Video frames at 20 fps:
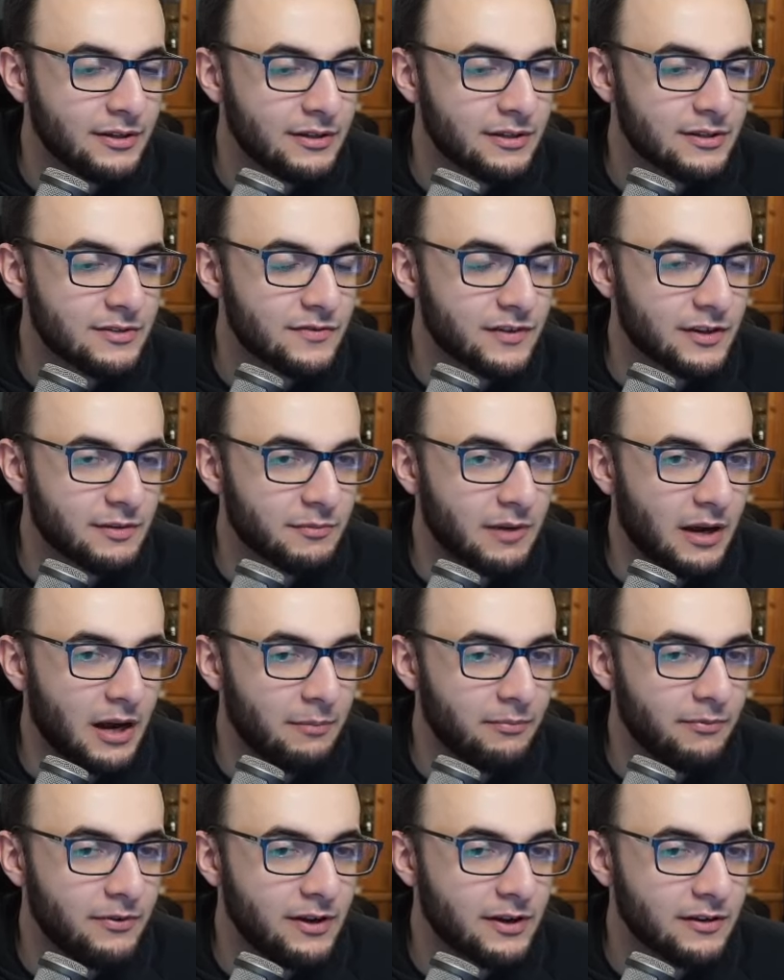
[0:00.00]
Deswegen mal
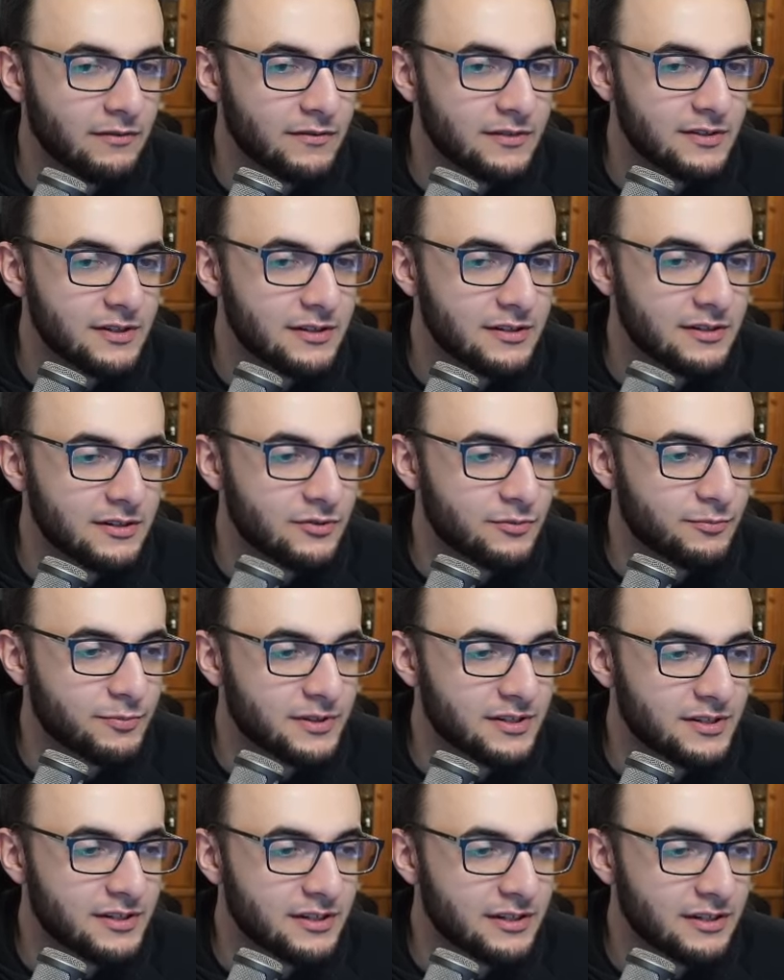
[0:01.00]
abwarten, was jetzt hier so
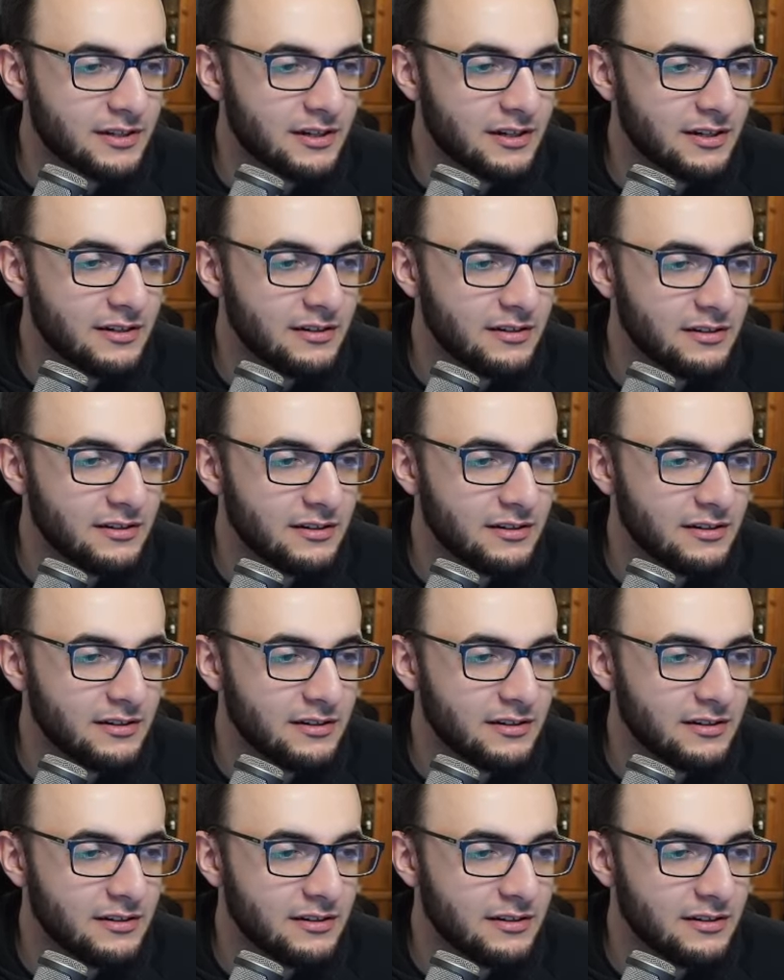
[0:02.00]
passieren kann.